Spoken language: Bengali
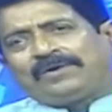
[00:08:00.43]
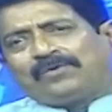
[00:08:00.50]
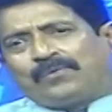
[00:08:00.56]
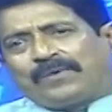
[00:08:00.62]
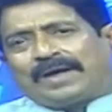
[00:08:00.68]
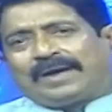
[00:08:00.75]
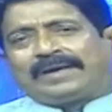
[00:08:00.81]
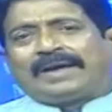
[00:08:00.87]

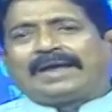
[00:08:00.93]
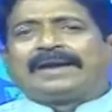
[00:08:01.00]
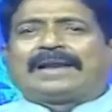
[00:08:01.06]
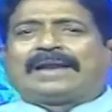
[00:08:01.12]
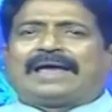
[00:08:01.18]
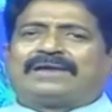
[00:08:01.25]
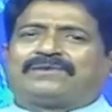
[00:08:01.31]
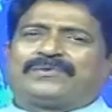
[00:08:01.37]
ইউনানি
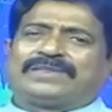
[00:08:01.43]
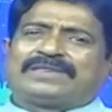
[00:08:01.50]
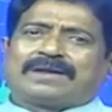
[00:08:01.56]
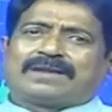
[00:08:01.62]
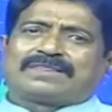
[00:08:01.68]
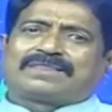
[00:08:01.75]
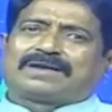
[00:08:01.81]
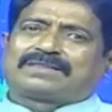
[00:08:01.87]
অ্যান্ড আয়ুর্বেদ
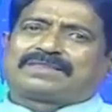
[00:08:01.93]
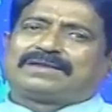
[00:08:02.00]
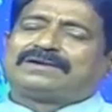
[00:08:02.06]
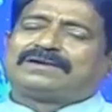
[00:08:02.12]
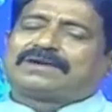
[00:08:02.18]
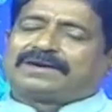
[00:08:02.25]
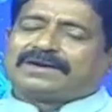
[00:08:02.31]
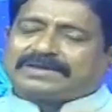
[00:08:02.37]
রিসার্চ
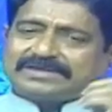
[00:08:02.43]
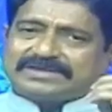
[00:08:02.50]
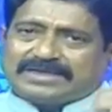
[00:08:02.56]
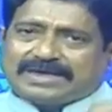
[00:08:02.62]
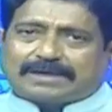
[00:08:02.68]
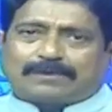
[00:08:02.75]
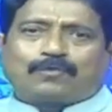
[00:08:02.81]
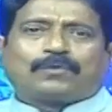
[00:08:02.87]
সেন্টারের
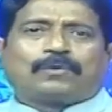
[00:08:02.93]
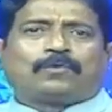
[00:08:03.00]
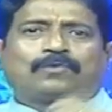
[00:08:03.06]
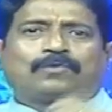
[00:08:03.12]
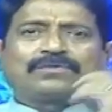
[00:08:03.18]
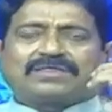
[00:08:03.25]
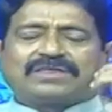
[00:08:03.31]
যে কোনো